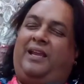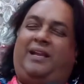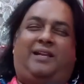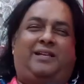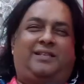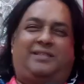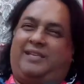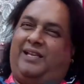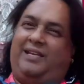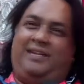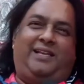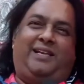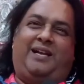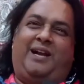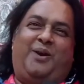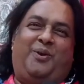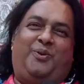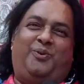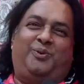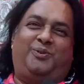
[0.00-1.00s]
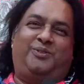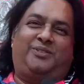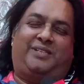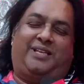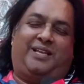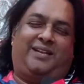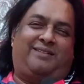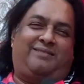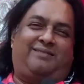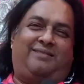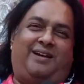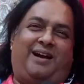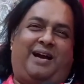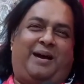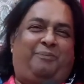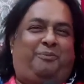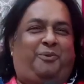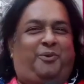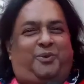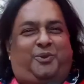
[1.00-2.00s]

एक गज़ल लिखा हूँ सर आप